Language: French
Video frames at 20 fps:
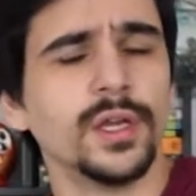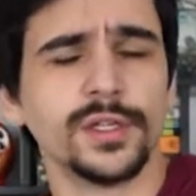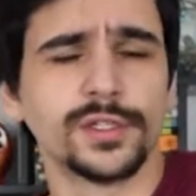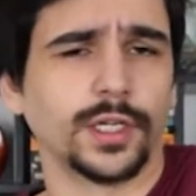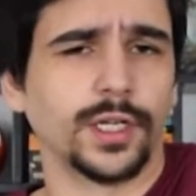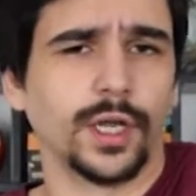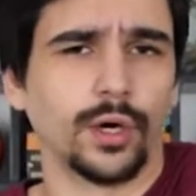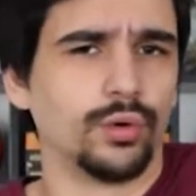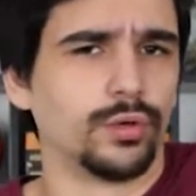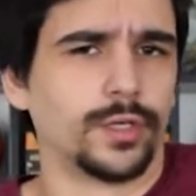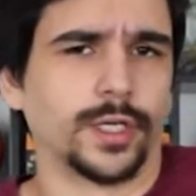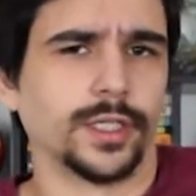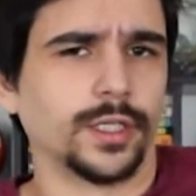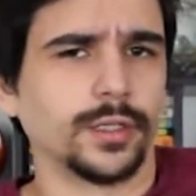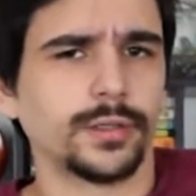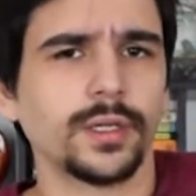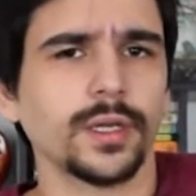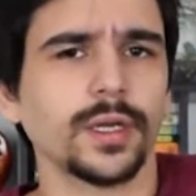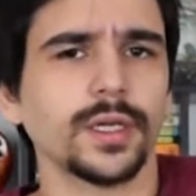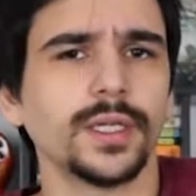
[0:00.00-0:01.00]
ça n'a aucun
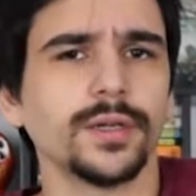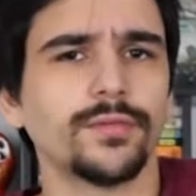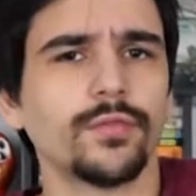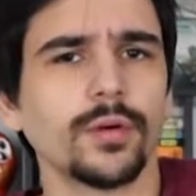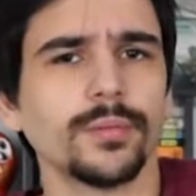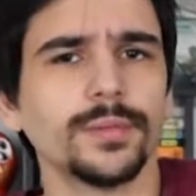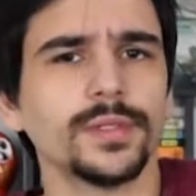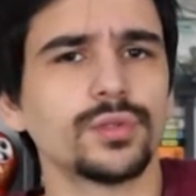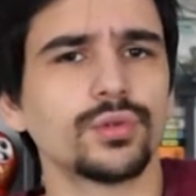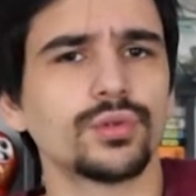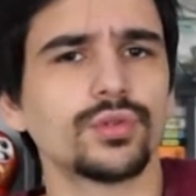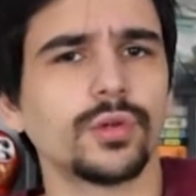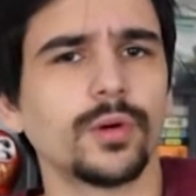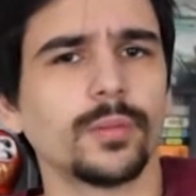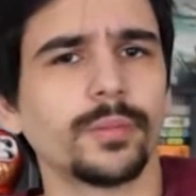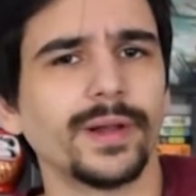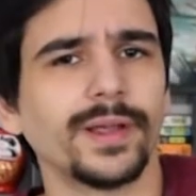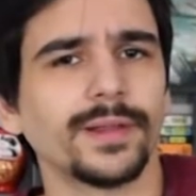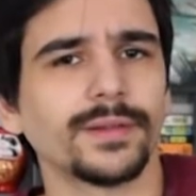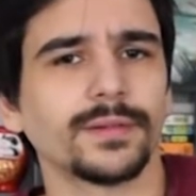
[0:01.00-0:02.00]
intérêt d'avoir mis ce jeu en
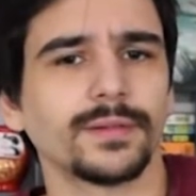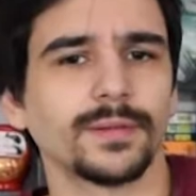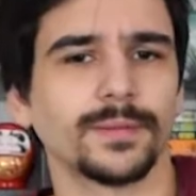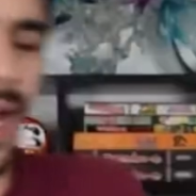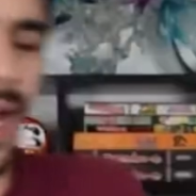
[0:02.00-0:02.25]
place.